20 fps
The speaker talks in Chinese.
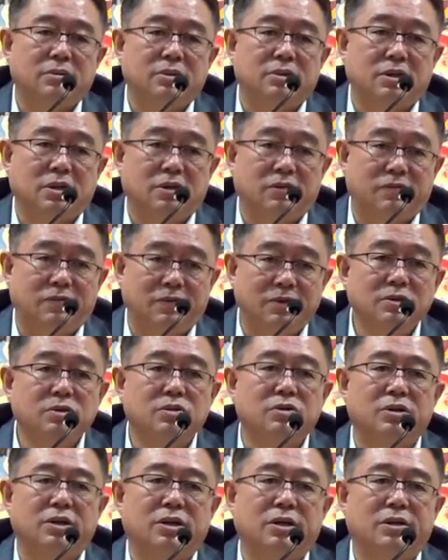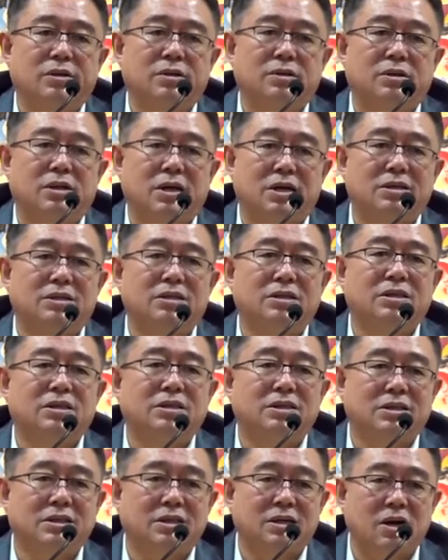这个风水它是一
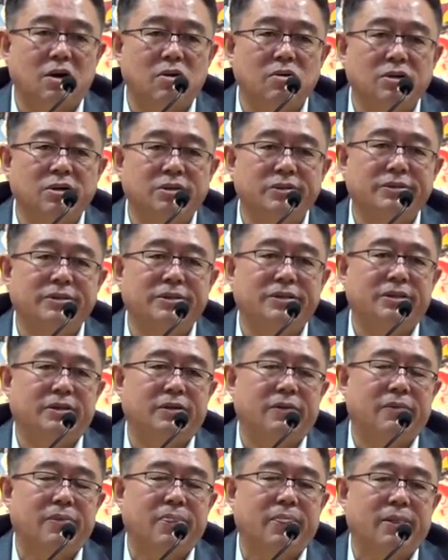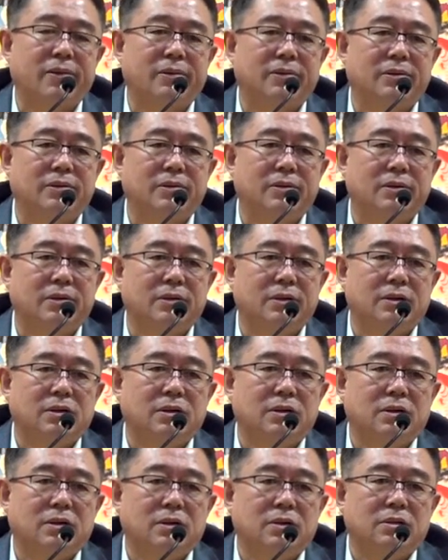个高科技。
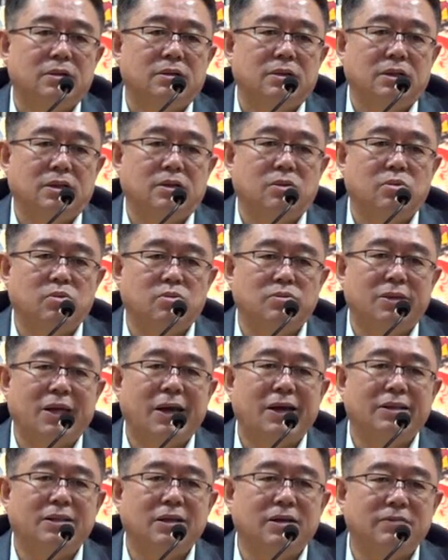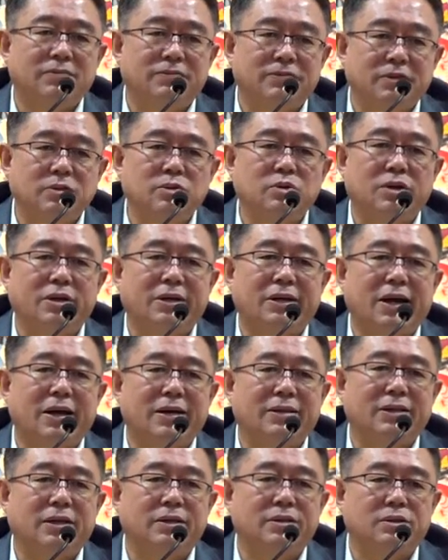这个古代定风水概
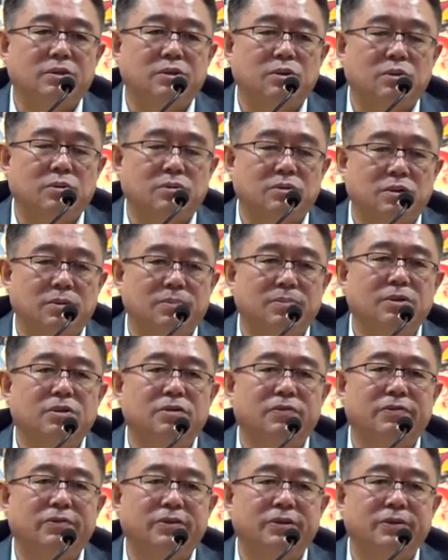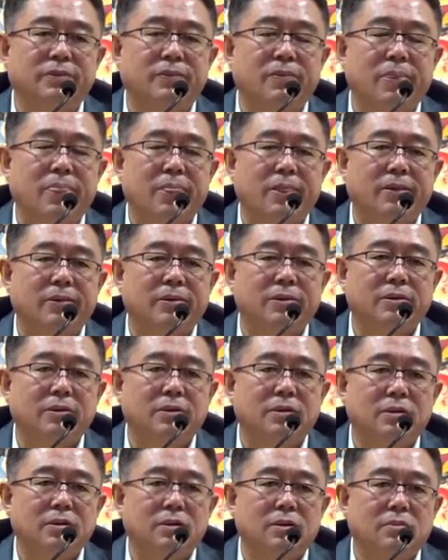念的时候，什么是风？
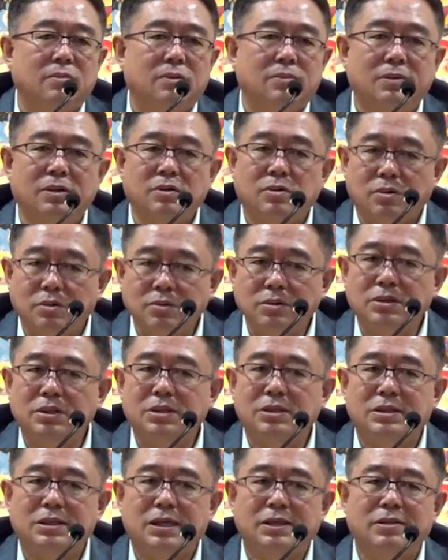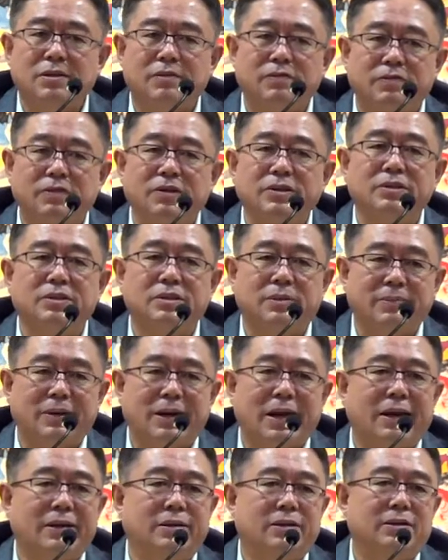我们空气间的风怎么
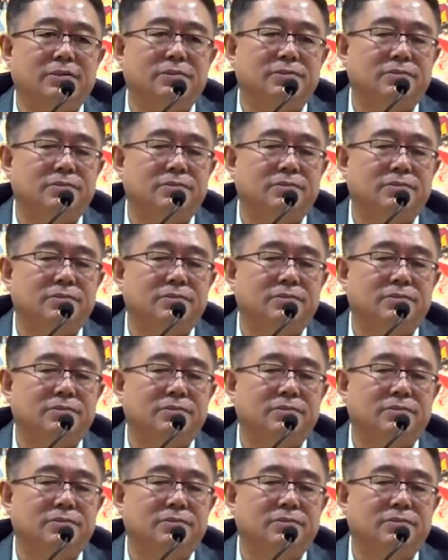来的？